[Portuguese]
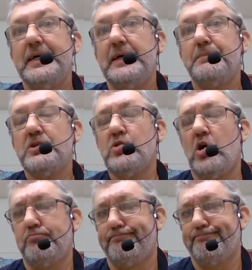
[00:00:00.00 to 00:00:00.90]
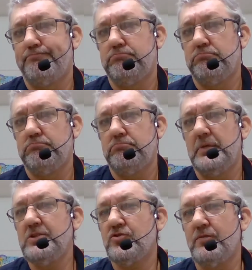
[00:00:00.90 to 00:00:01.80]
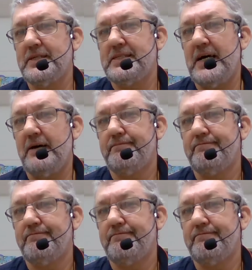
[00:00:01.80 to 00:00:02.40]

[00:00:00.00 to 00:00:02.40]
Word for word: Pessoal, antes de começar,